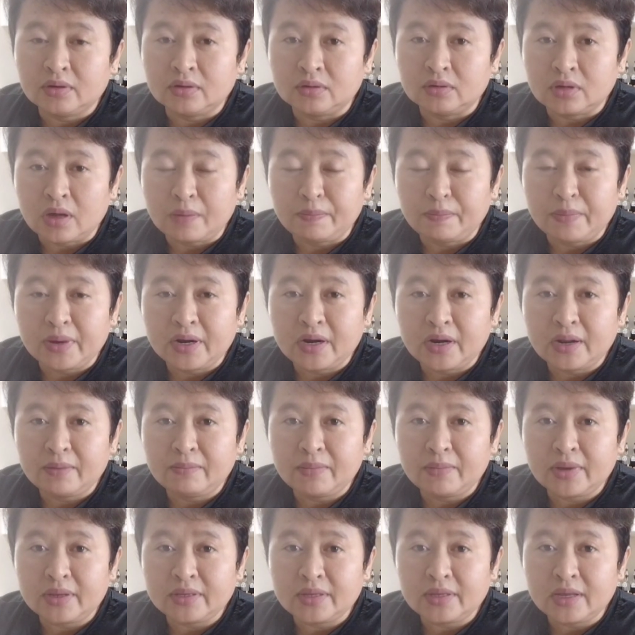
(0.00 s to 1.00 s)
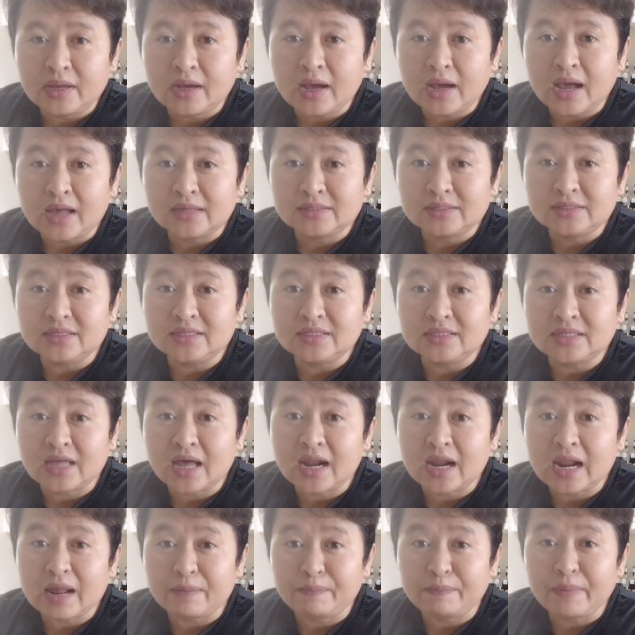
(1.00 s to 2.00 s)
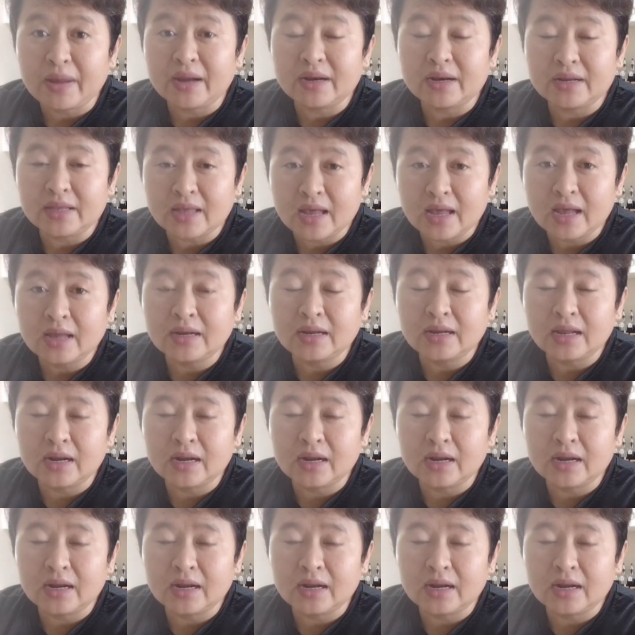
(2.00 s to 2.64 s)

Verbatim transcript: eh, apa namanya kasih sarapan ya